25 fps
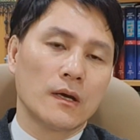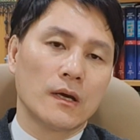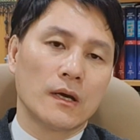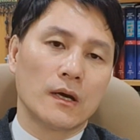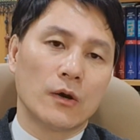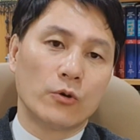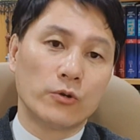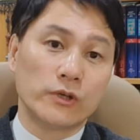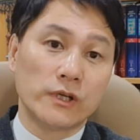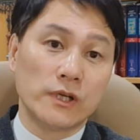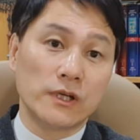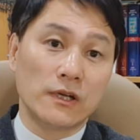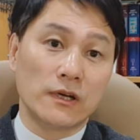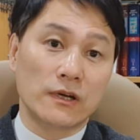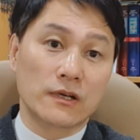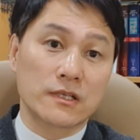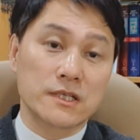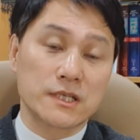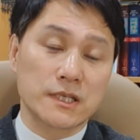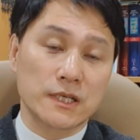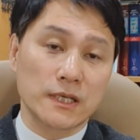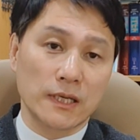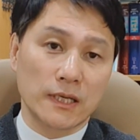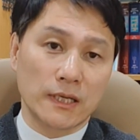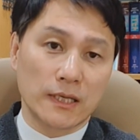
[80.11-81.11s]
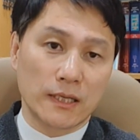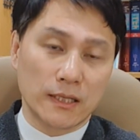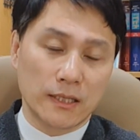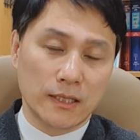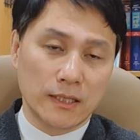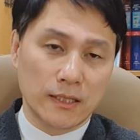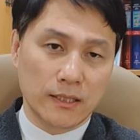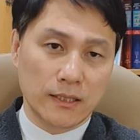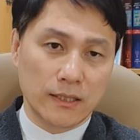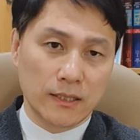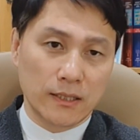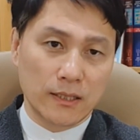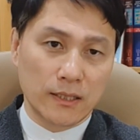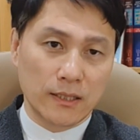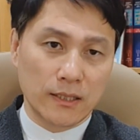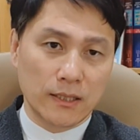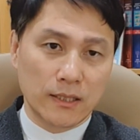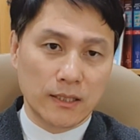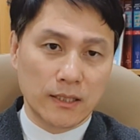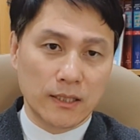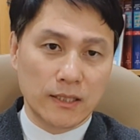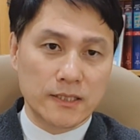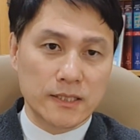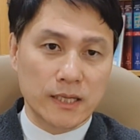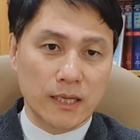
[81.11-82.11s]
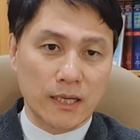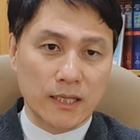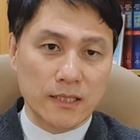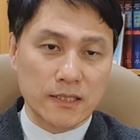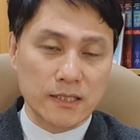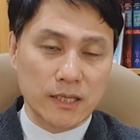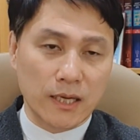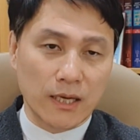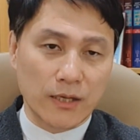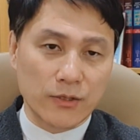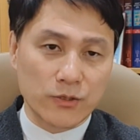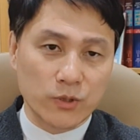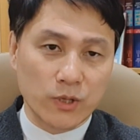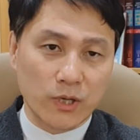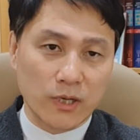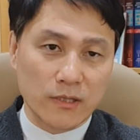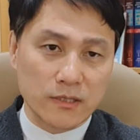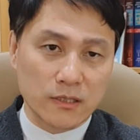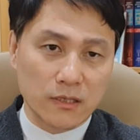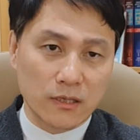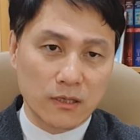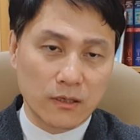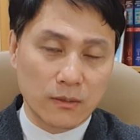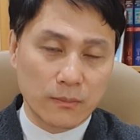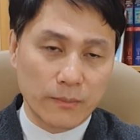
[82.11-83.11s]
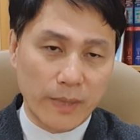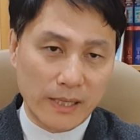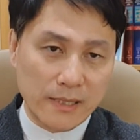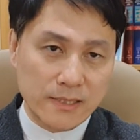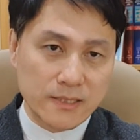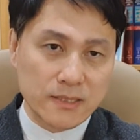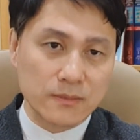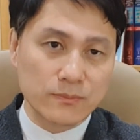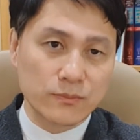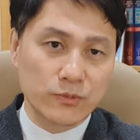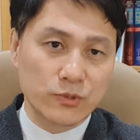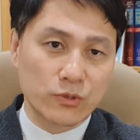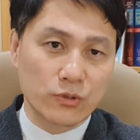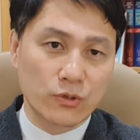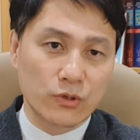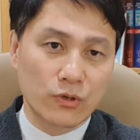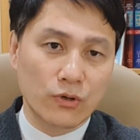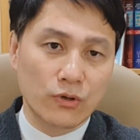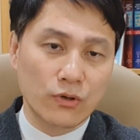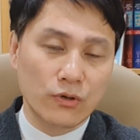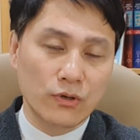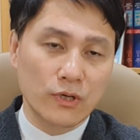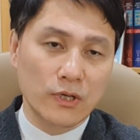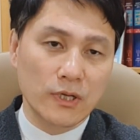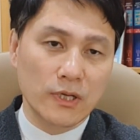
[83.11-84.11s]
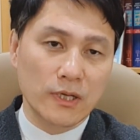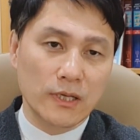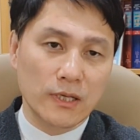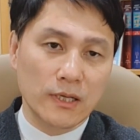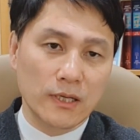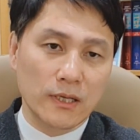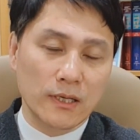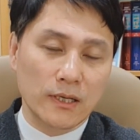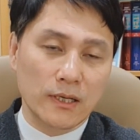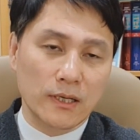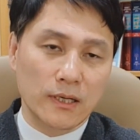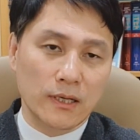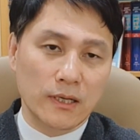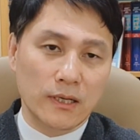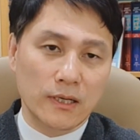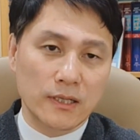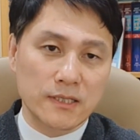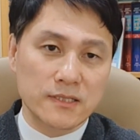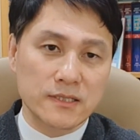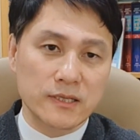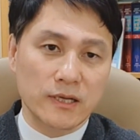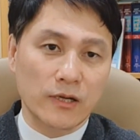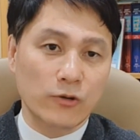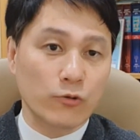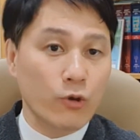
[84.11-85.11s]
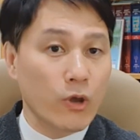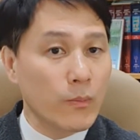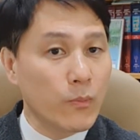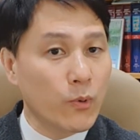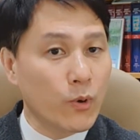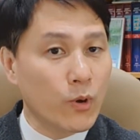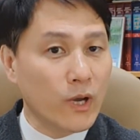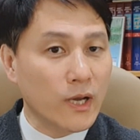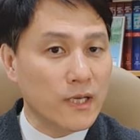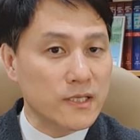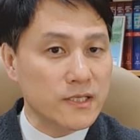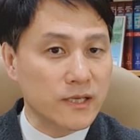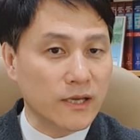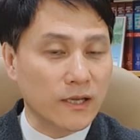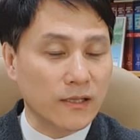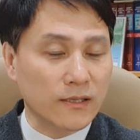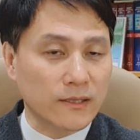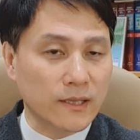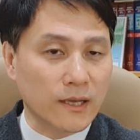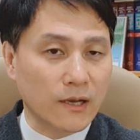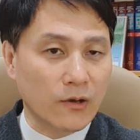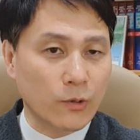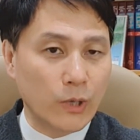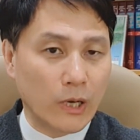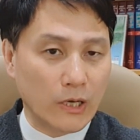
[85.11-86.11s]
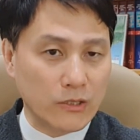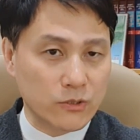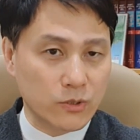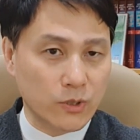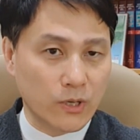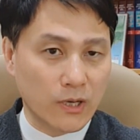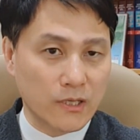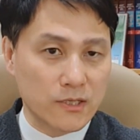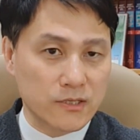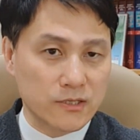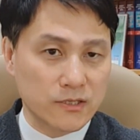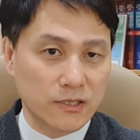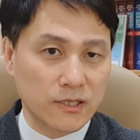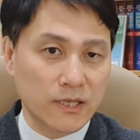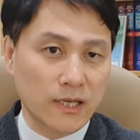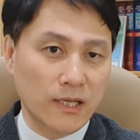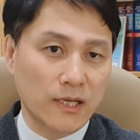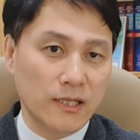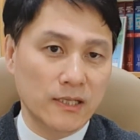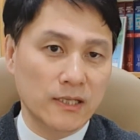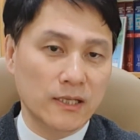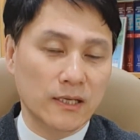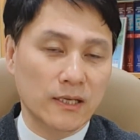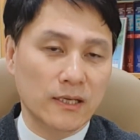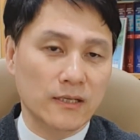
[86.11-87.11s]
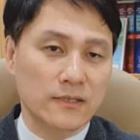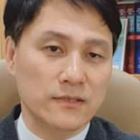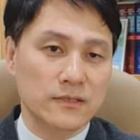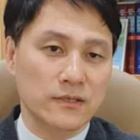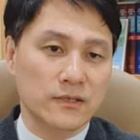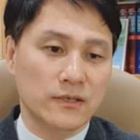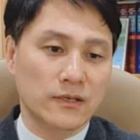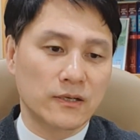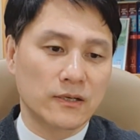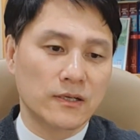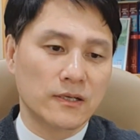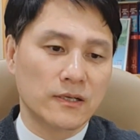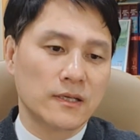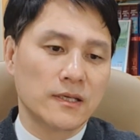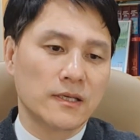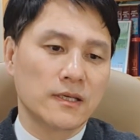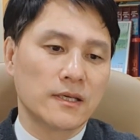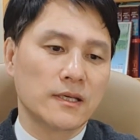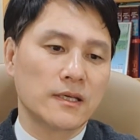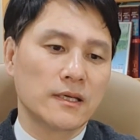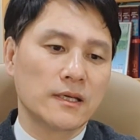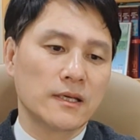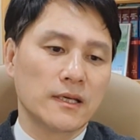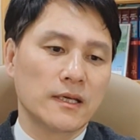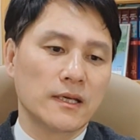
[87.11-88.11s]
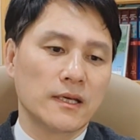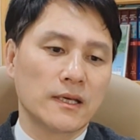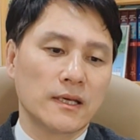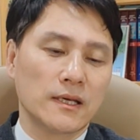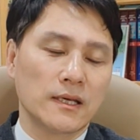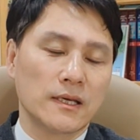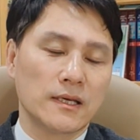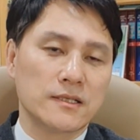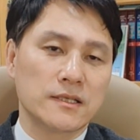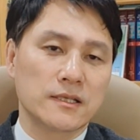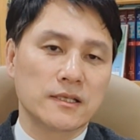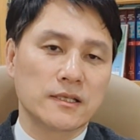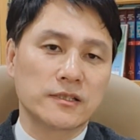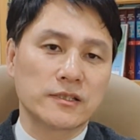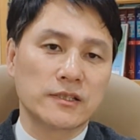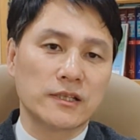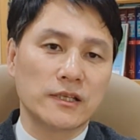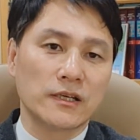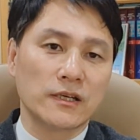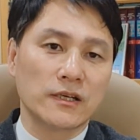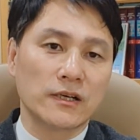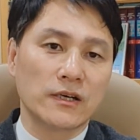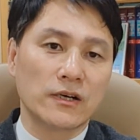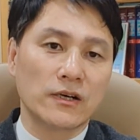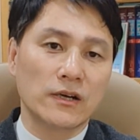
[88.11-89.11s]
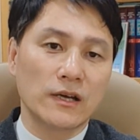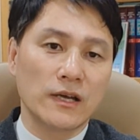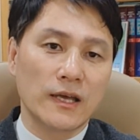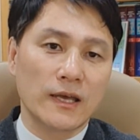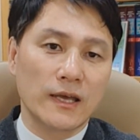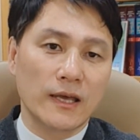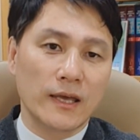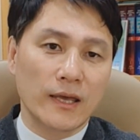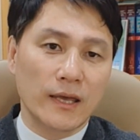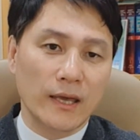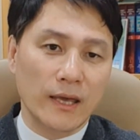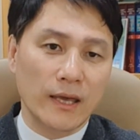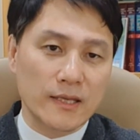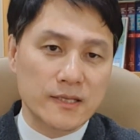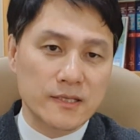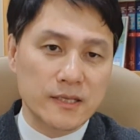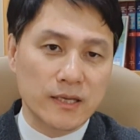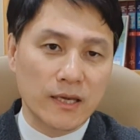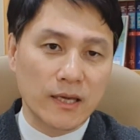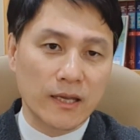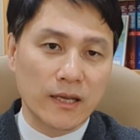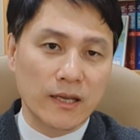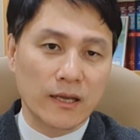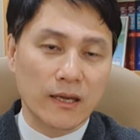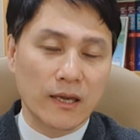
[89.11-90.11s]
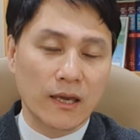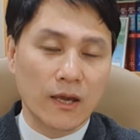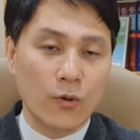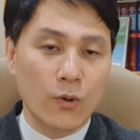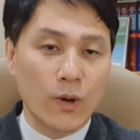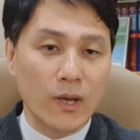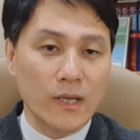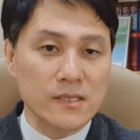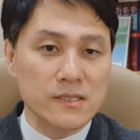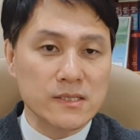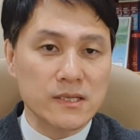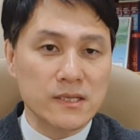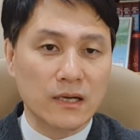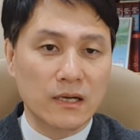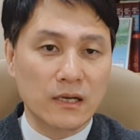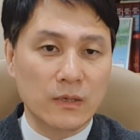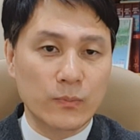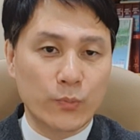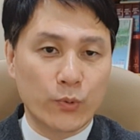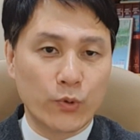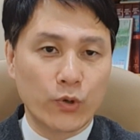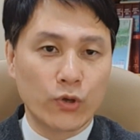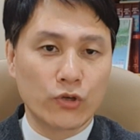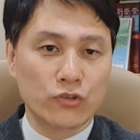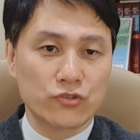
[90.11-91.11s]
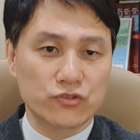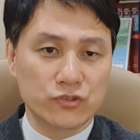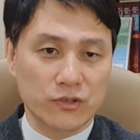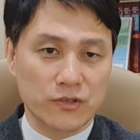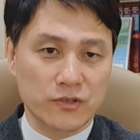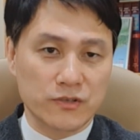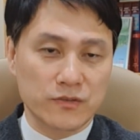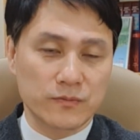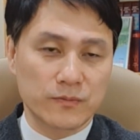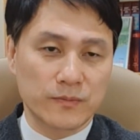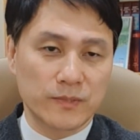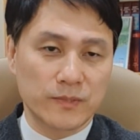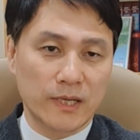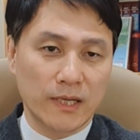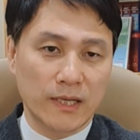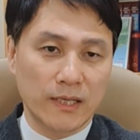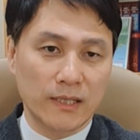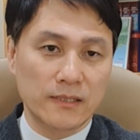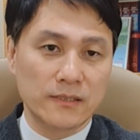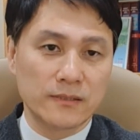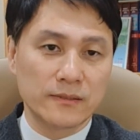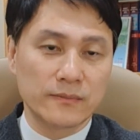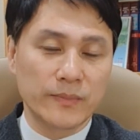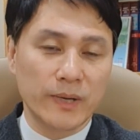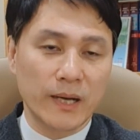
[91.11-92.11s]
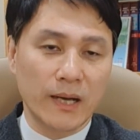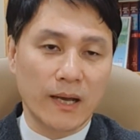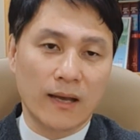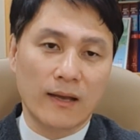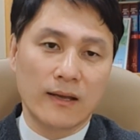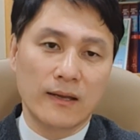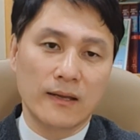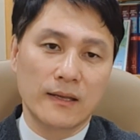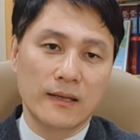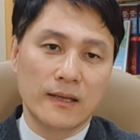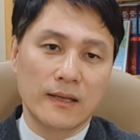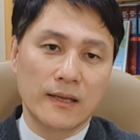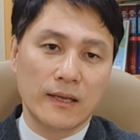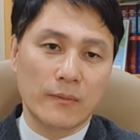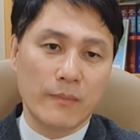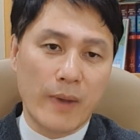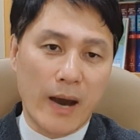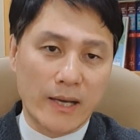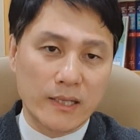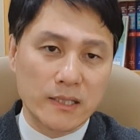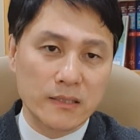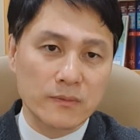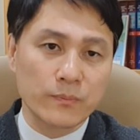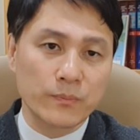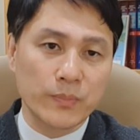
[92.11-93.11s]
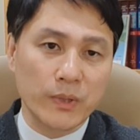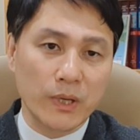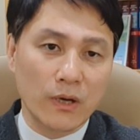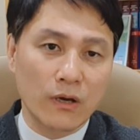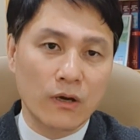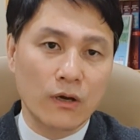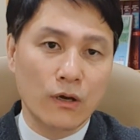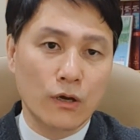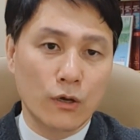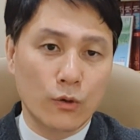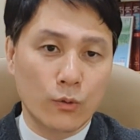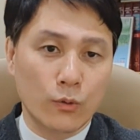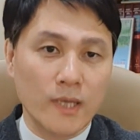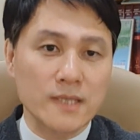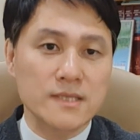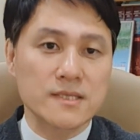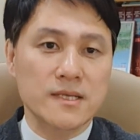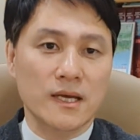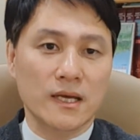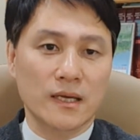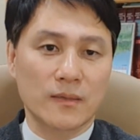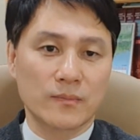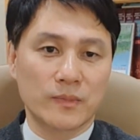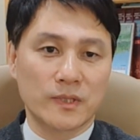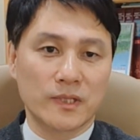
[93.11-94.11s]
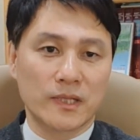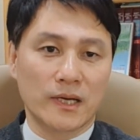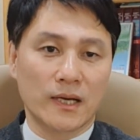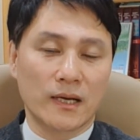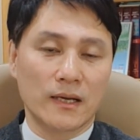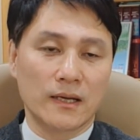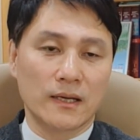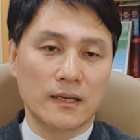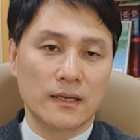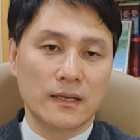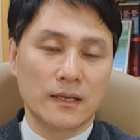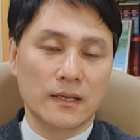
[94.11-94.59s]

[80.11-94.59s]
어, 오늘 역시 이제까지 계속해서 말씀으로 어, 이스라엘 회복하시겠다고 약속하셨던 하나님께서 이제 드디어 에스겔에게 환상을 보여주셨습니다. 이른바 마른 뼈 환상입니다.